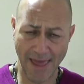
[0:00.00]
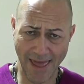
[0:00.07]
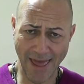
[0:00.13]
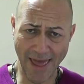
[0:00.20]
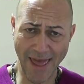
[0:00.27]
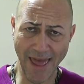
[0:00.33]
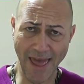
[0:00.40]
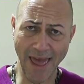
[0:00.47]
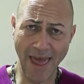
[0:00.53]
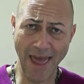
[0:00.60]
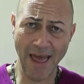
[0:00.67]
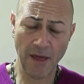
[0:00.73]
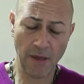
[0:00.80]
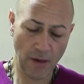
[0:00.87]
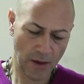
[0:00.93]
Ee,
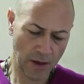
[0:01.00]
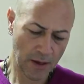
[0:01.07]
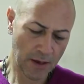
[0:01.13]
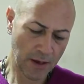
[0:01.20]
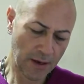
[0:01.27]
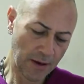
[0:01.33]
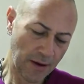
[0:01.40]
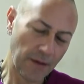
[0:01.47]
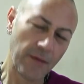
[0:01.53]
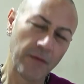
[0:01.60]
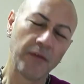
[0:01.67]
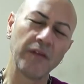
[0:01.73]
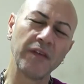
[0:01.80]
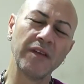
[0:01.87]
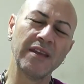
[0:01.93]

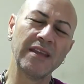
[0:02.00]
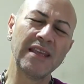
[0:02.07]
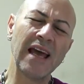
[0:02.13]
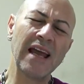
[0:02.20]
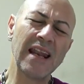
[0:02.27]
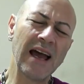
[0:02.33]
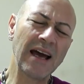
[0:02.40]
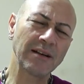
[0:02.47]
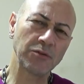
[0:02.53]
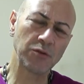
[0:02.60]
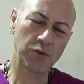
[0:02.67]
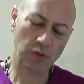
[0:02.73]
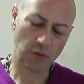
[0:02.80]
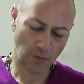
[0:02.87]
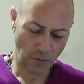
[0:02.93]
neler
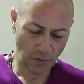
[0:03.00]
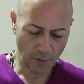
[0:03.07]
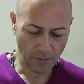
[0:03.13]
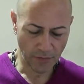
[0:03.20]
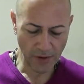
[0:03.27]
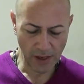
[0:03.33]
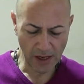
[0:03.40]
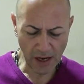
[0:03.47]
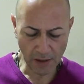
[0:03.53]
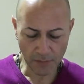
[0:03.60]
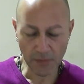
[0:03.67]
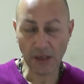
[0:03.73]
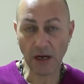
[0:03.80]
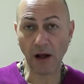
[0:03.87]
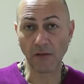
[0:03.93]
düşündüm, neler
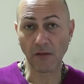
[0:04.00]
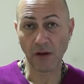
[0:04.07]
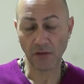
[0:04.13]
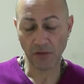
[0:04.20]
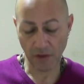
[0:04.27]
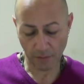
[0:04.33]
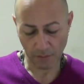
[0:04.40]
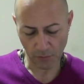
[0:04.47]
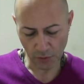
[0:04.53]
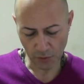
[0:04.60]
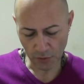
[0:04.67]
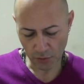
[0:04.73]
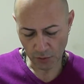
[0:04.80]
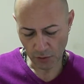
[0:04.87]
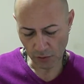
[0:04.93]
planladım bu
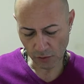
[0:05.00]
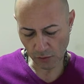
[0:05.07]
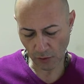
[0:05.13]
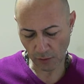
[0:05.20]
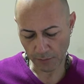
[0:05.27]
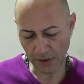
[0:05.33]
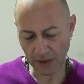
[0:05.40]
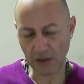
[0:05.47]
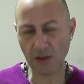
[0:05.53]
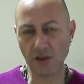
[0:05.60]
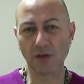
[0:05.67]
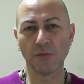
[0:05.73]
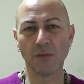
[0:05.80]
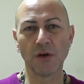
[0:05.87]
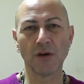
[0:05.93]
günlük sohbet
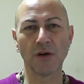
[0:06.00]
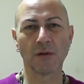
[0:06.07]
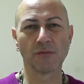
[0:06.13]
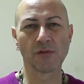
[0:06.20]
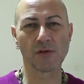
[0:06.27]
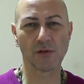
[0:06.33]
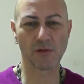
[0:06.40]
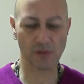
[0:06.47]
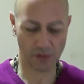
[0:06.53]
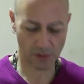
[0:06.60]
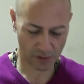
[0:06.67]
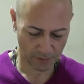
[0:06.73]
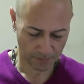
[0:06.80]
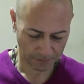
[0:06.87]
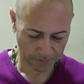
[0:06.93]
için biliyor musunuz?